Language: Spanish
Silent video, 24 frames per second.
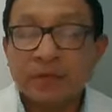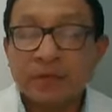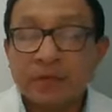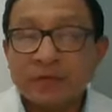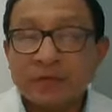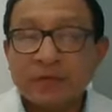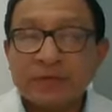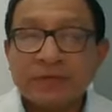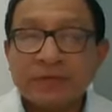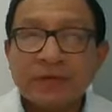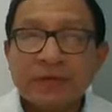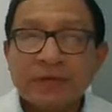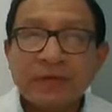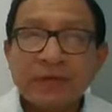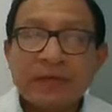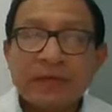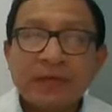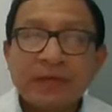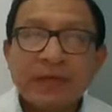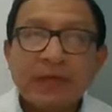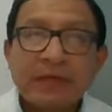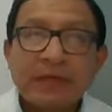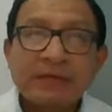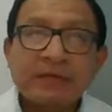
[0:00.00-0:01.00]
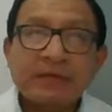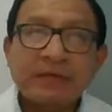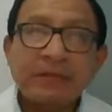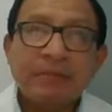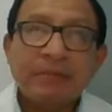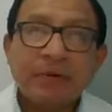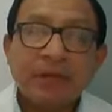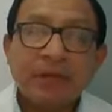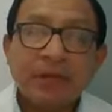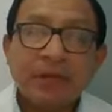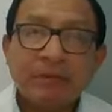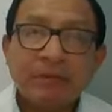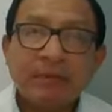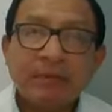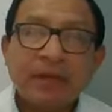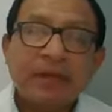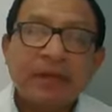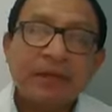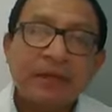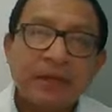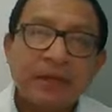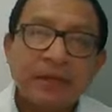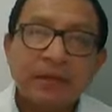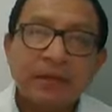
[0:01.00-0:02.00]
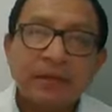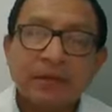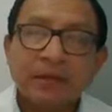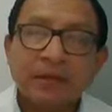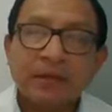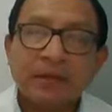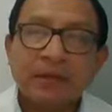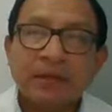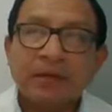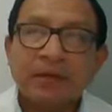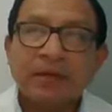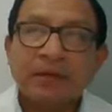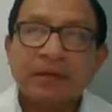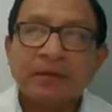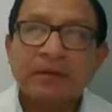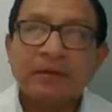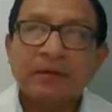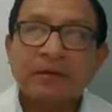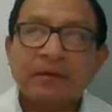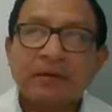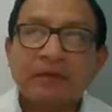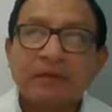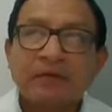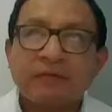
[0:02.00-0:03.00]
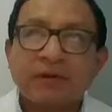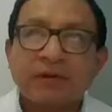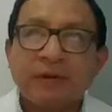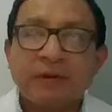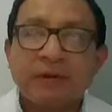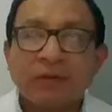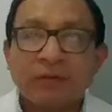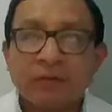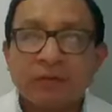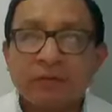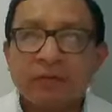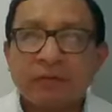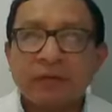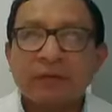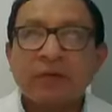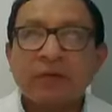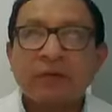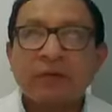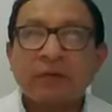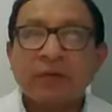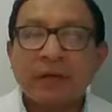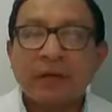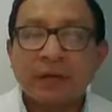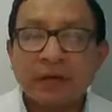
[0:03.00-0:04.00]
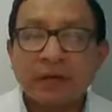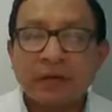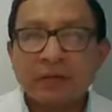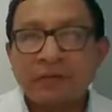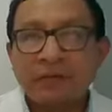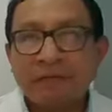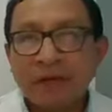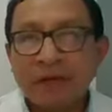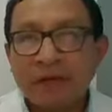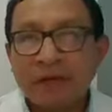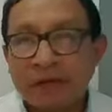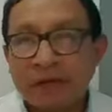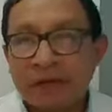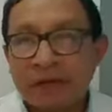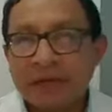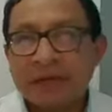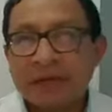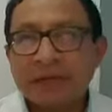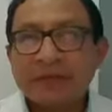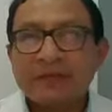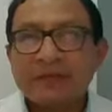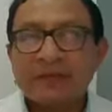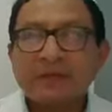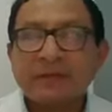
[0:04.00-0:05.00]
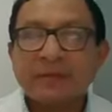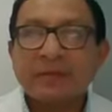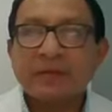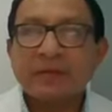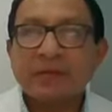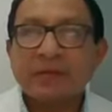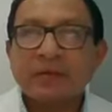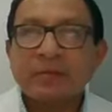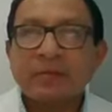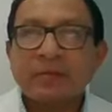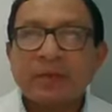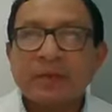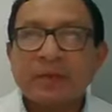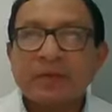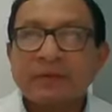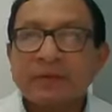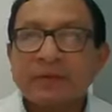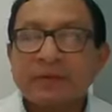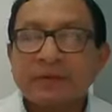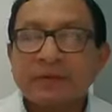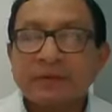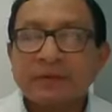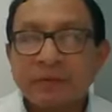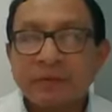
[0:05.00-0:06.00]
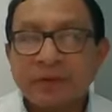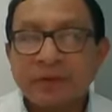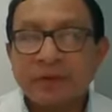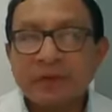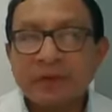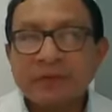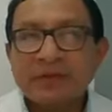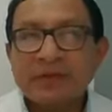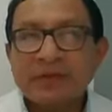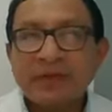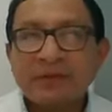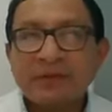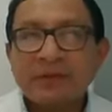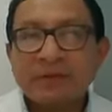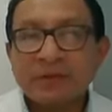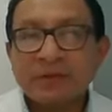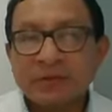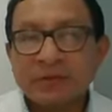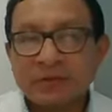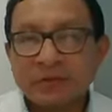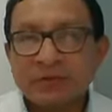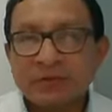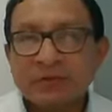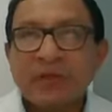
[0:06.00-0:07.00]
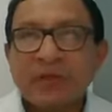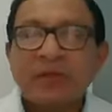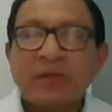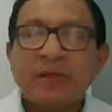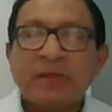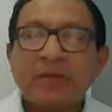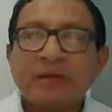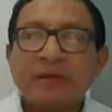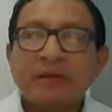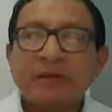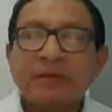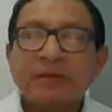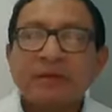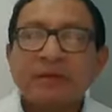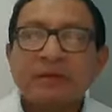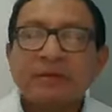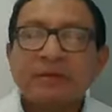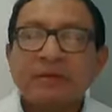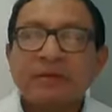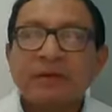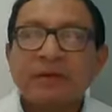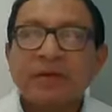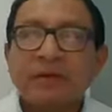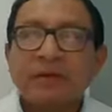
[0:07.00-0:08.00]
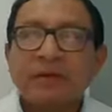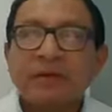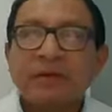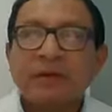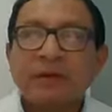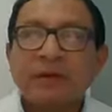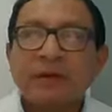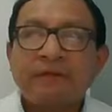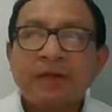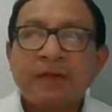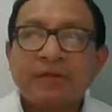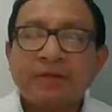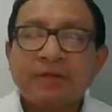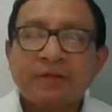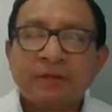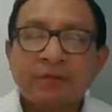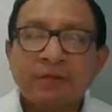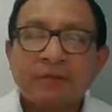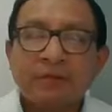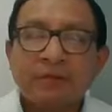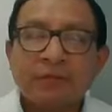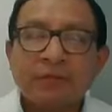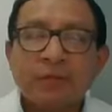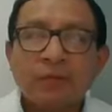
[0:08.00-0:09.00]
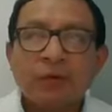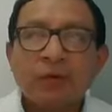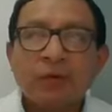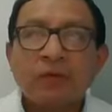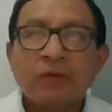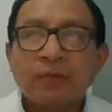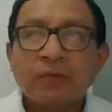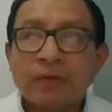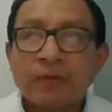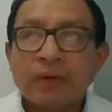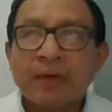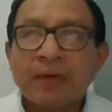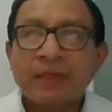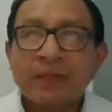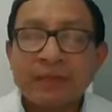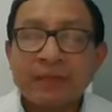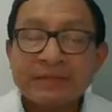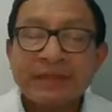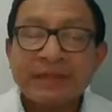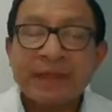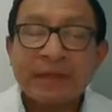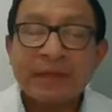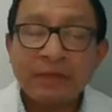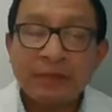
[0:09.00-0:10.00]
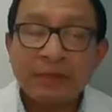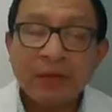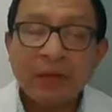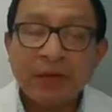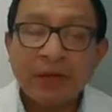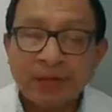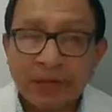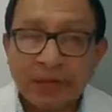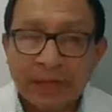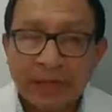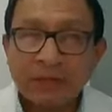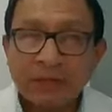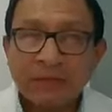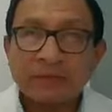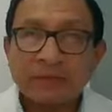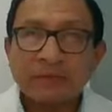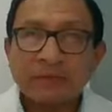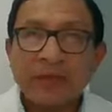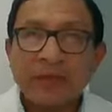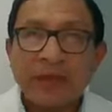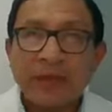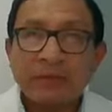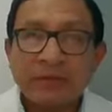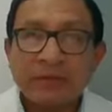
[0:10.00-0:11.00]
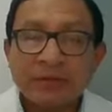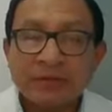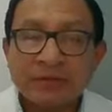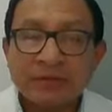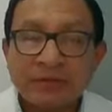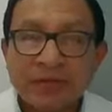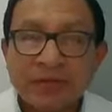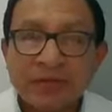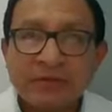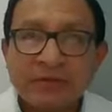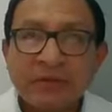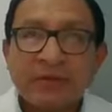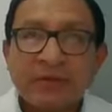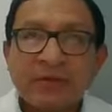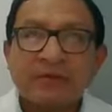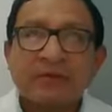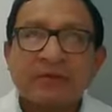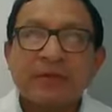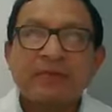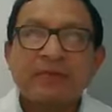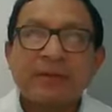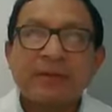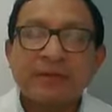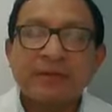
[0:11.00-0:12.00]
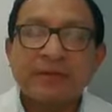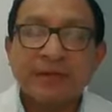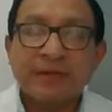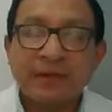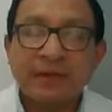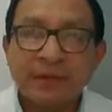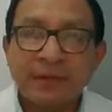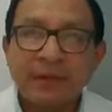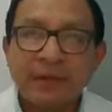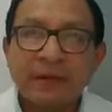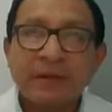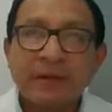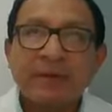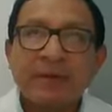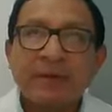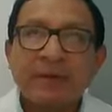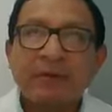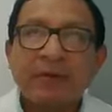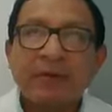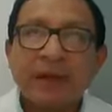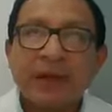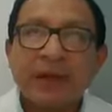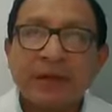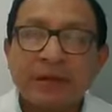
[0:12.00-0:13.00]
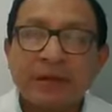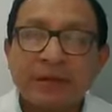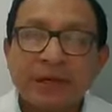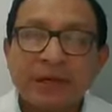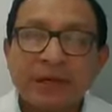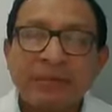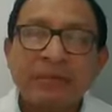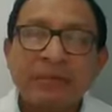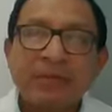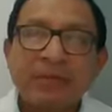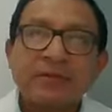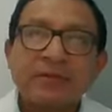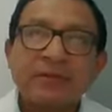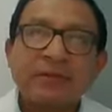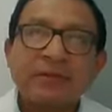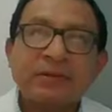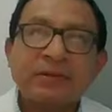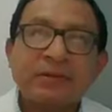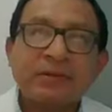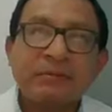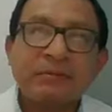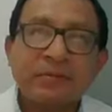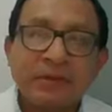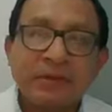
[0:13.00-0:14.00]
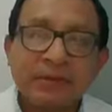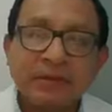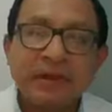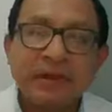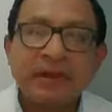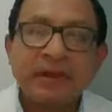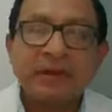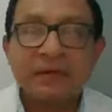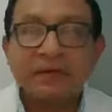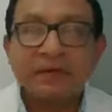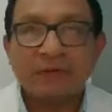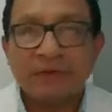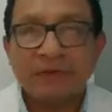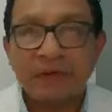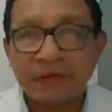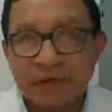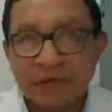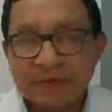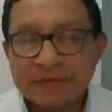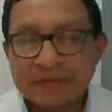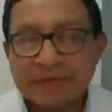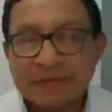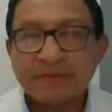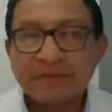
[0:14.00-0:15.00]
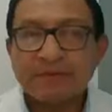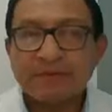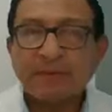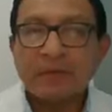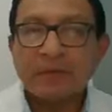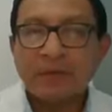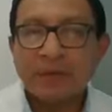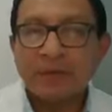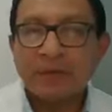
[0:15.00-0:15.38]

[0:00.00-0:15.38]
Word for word: Entonces, este problema del de, eh, resfrío común o la rinofaringitis, pues como decíamos, es una, una eh, afección muy común en esta época del año. Cambios de estación, empiezan a haber la mayor cantidad de personas que empiezan a resfriarse.